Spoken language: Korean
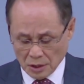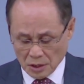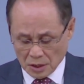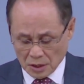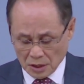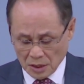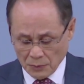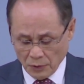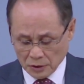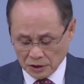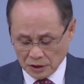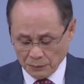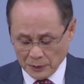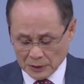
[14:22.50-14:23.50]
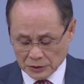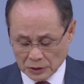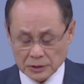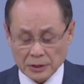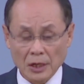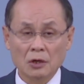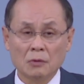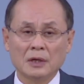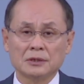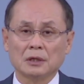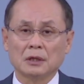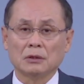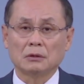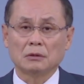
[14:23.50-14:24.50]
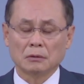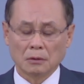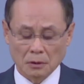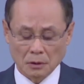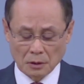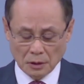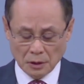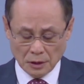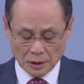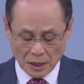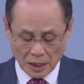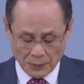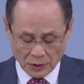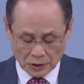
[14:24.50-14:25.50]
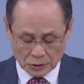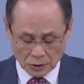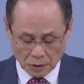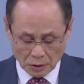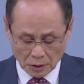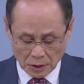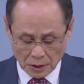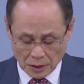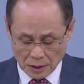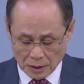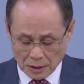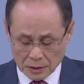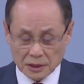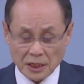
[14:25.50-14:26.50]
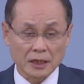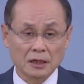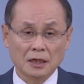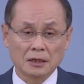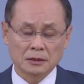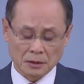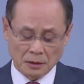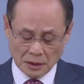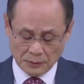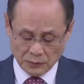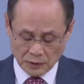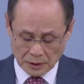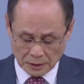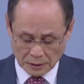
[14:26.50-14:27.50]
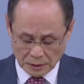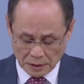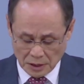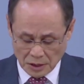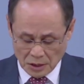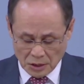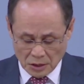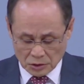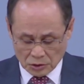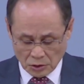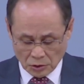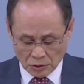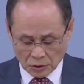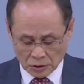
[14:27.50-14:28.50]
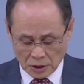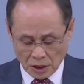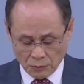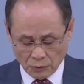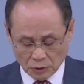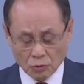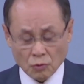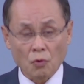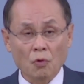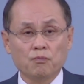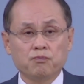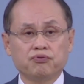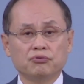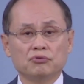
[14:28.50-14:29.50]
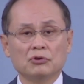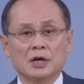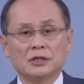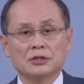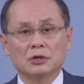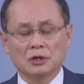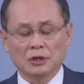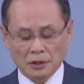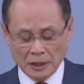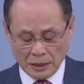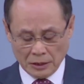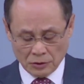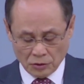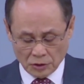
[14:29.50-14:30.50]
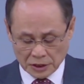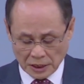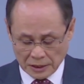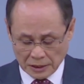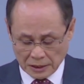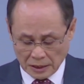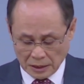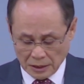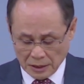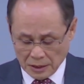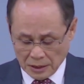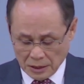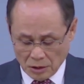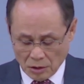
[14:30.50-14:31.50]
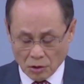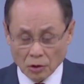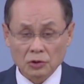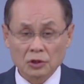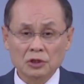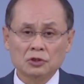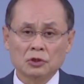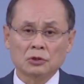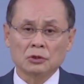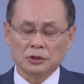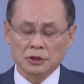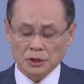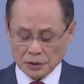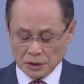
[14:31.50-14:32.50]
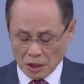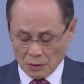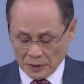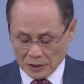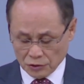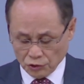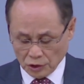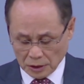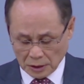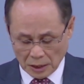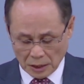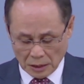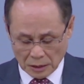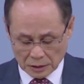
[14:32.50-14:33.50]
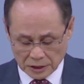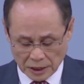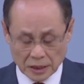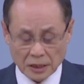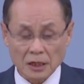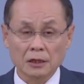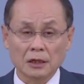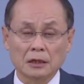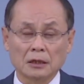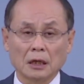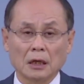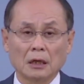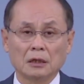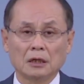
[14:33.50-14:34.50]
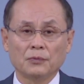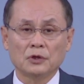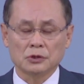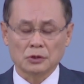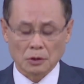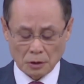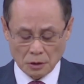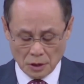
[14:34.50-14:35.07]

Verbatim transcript: 이번 집회에서 체험하세요. 이렇게 하면서 자기 간증을 합니다. 성령 체험은 꼭 부흥에서 일어나는 것이 아니라 어디서든지 체험할 수 있다. 자기가 그랬다. 이러면서